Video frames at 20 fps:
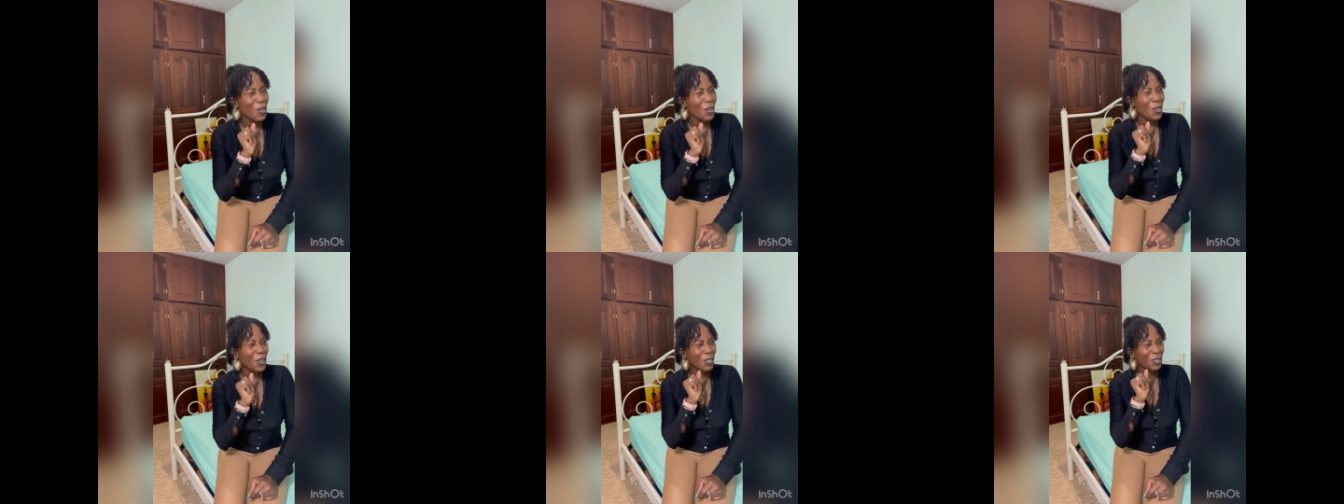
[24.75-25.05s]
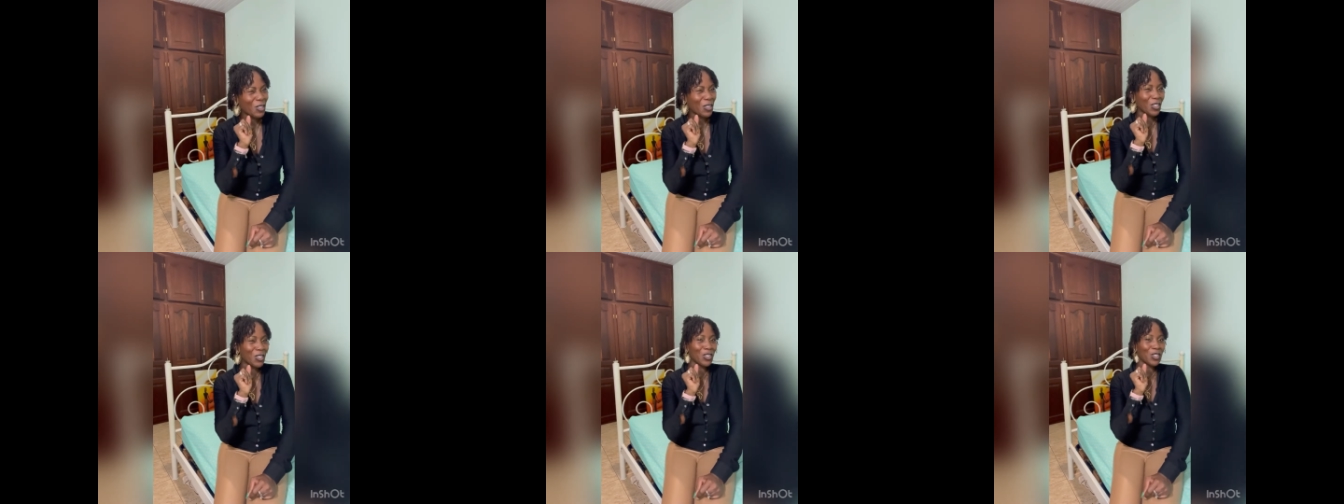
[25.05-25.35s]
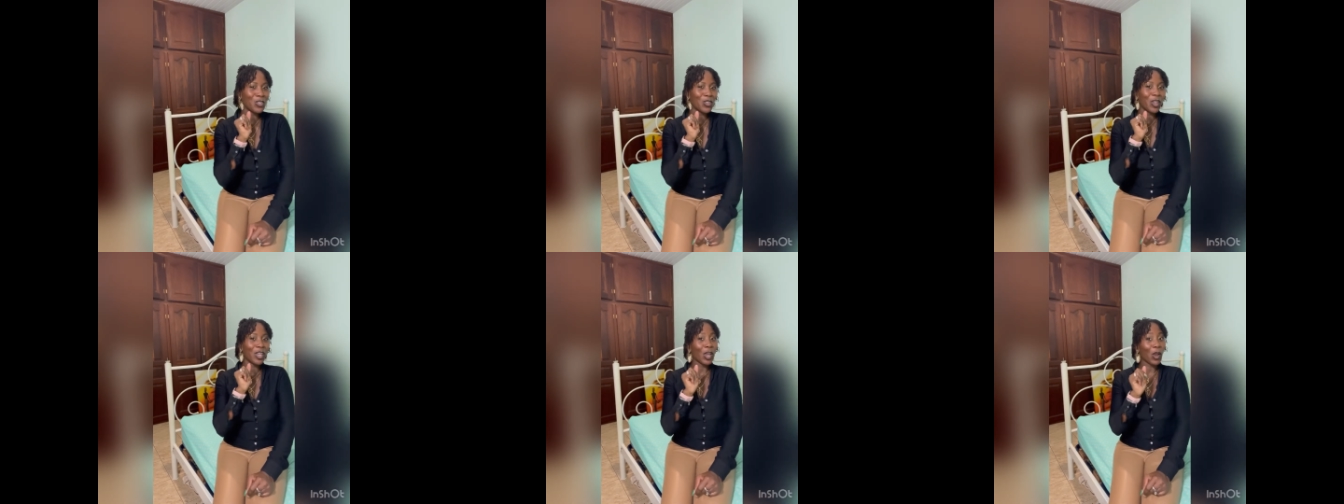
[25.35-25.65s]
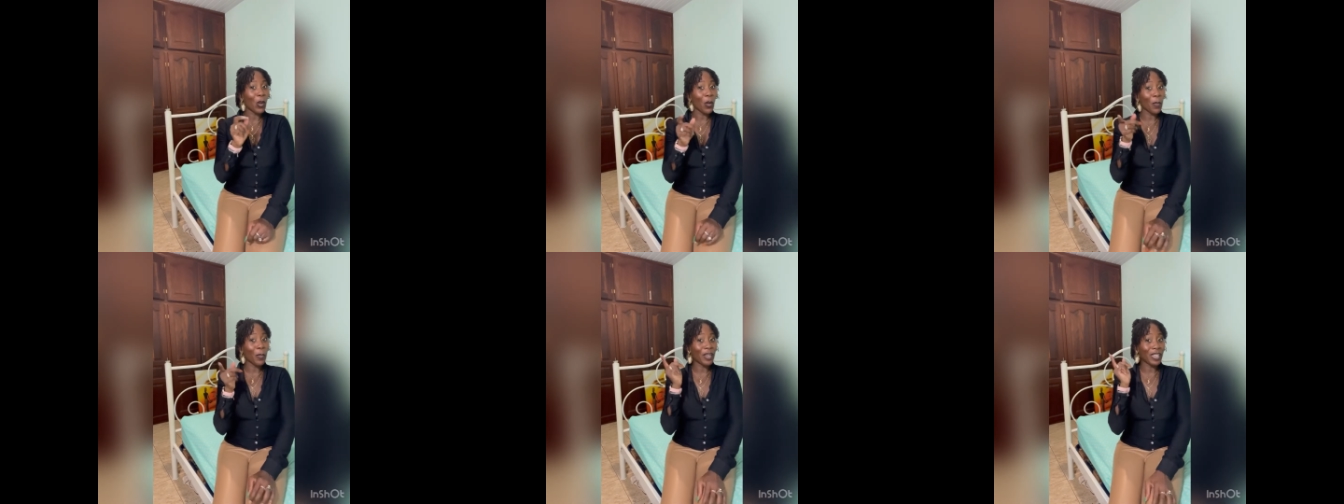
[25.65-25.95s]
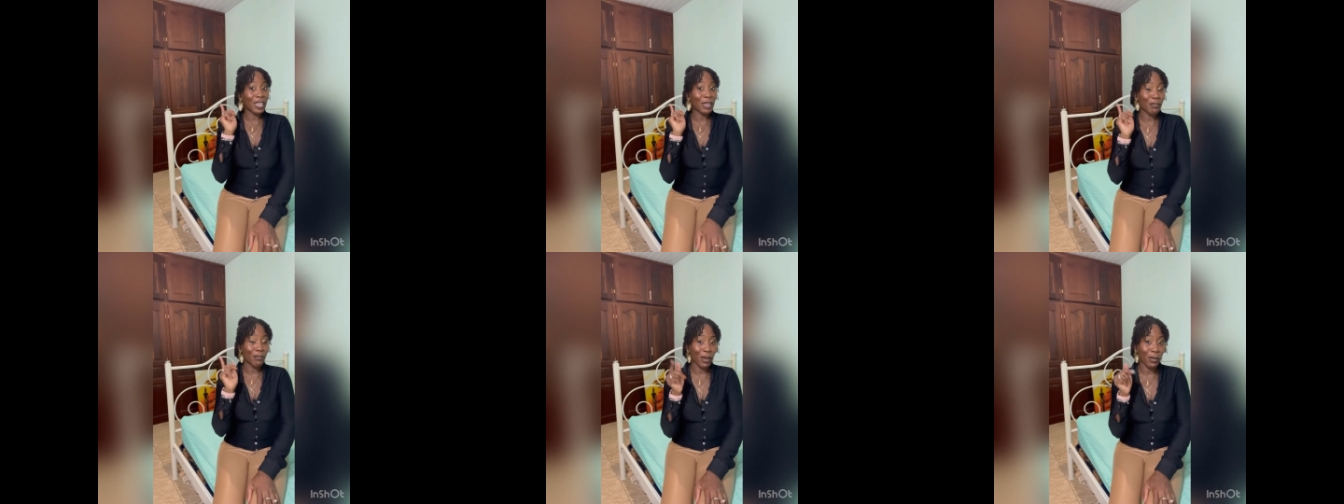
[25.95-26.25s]
confiance en soi qui accompagne
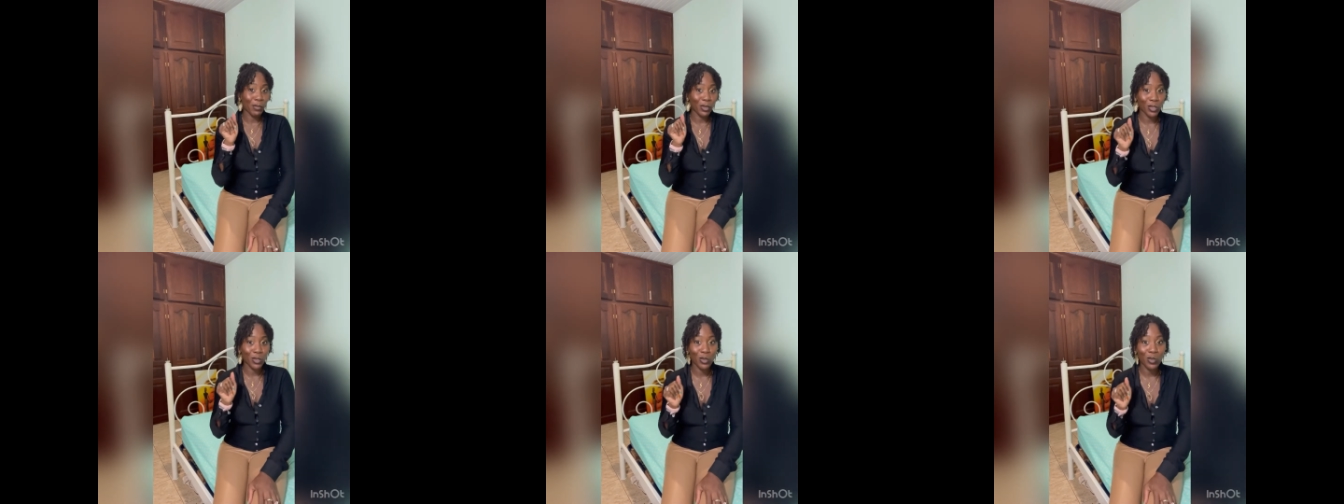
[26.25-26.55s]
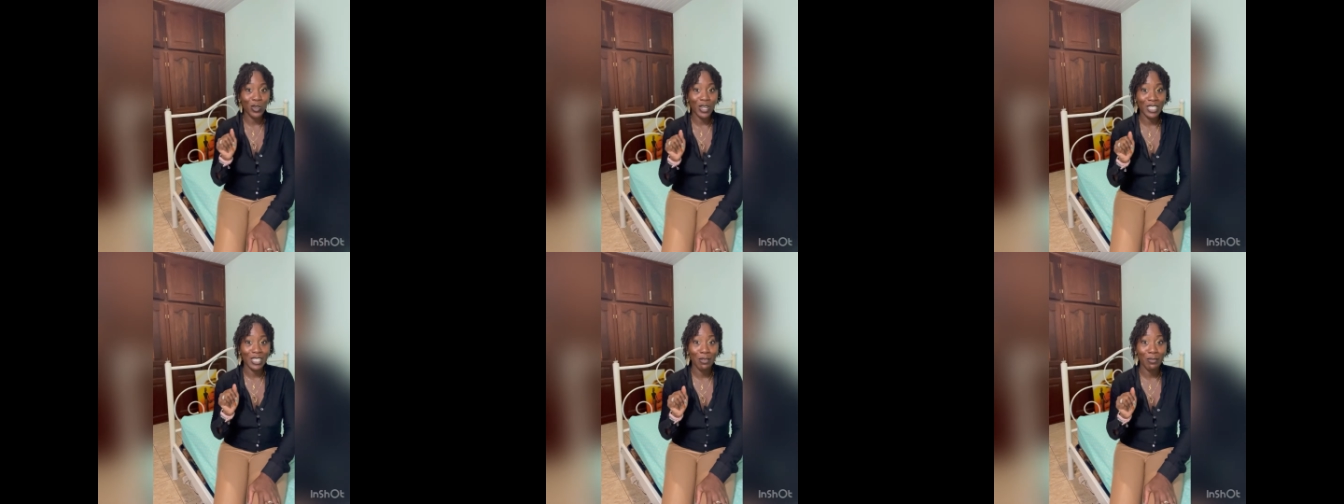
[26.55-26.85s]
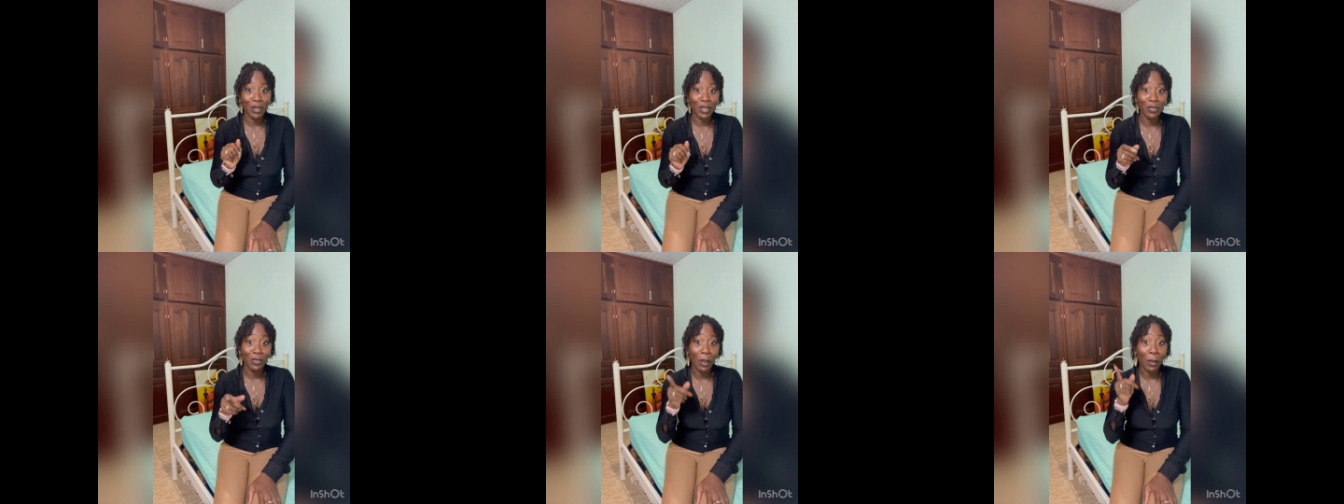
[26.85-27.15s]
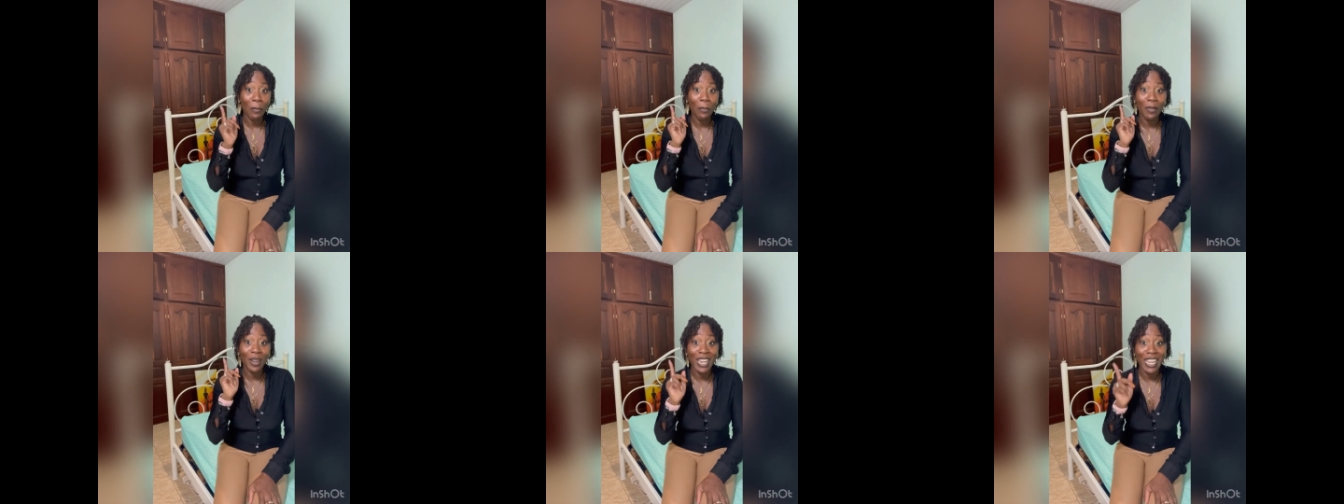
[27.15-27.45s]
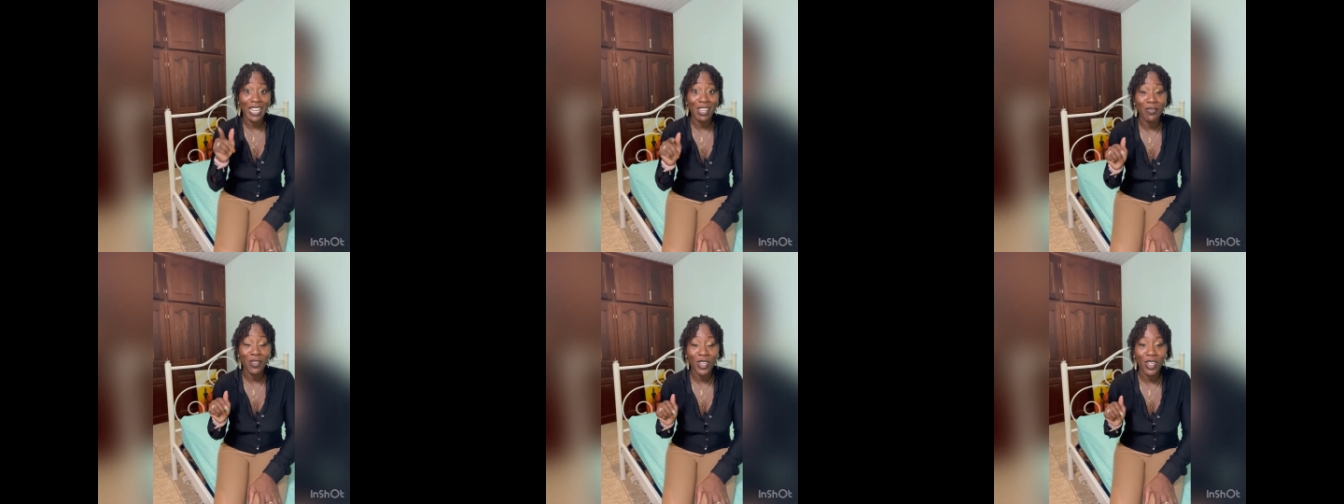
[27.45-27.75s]
les mamans solo à s'épanouir
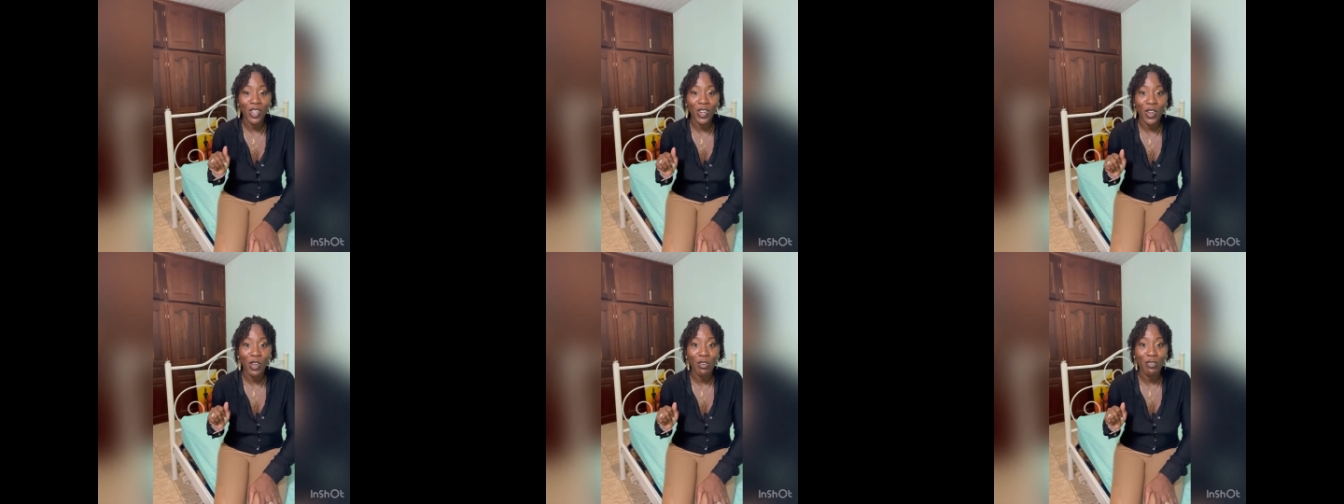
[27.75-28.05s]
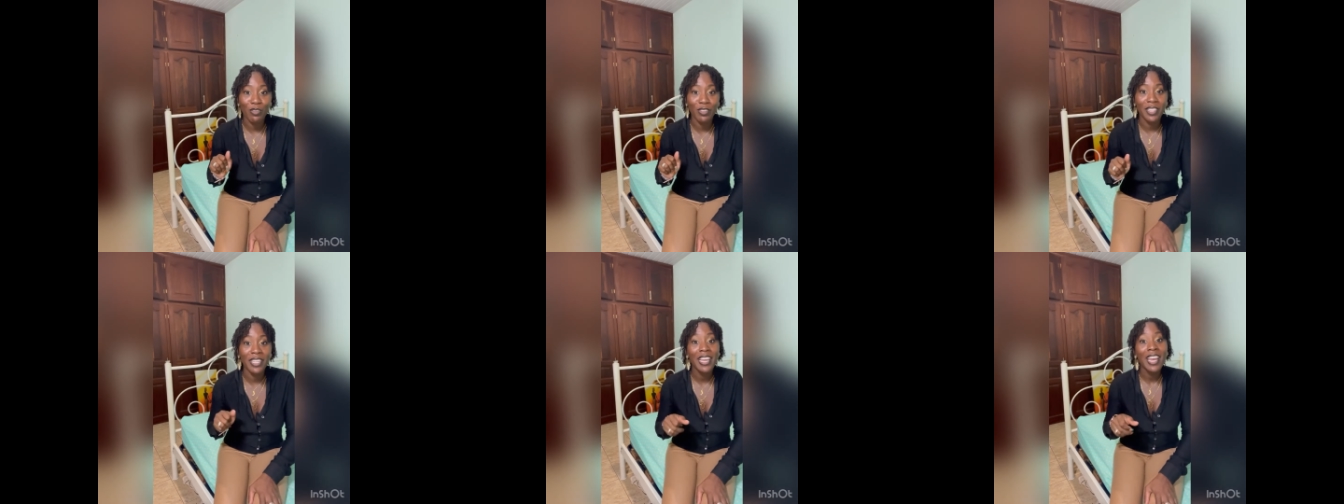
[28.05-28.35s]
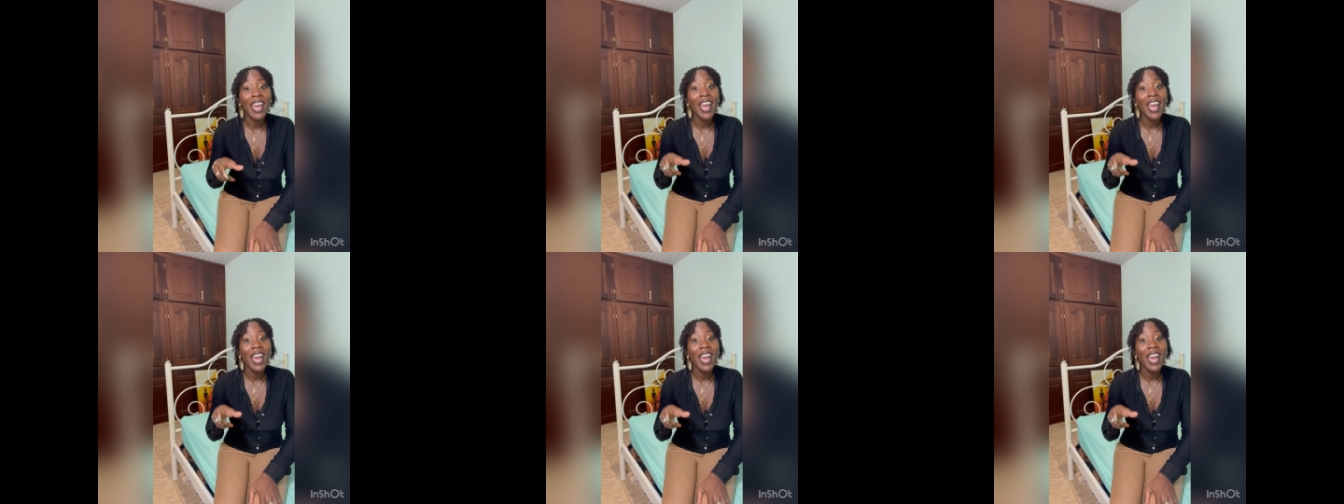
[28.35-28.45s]
pleinement dans leur vie,